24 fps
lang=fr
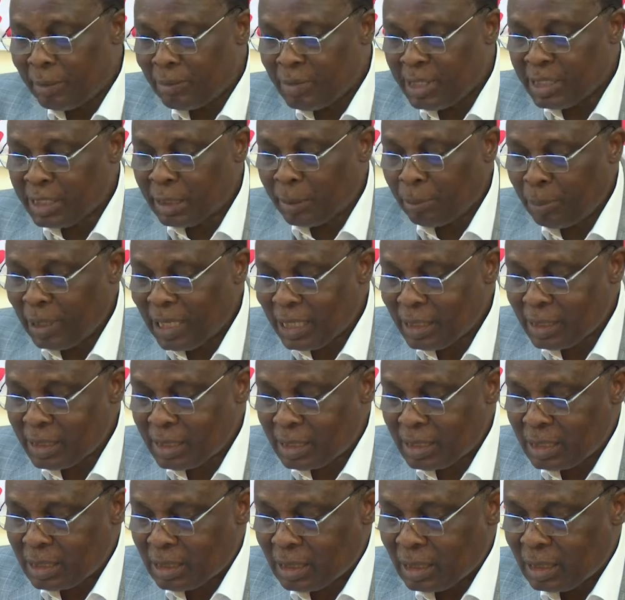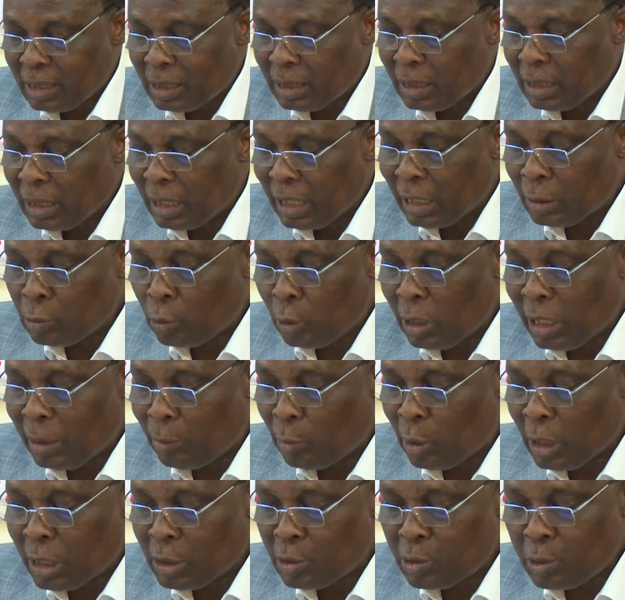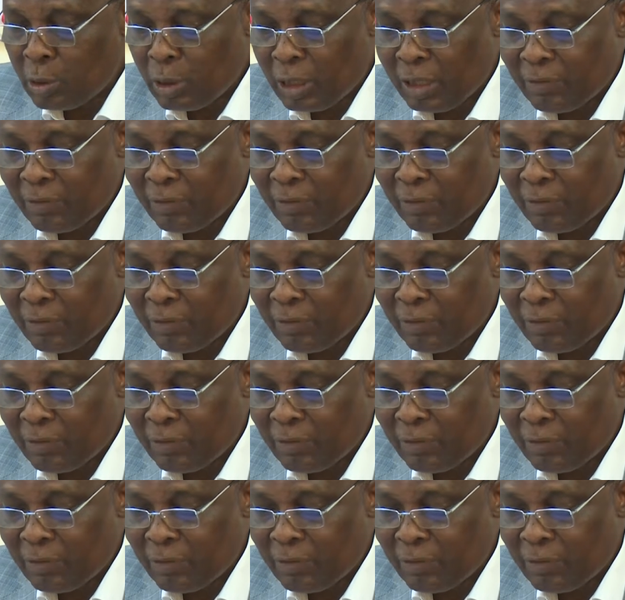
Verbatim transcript: mise en place en collaboration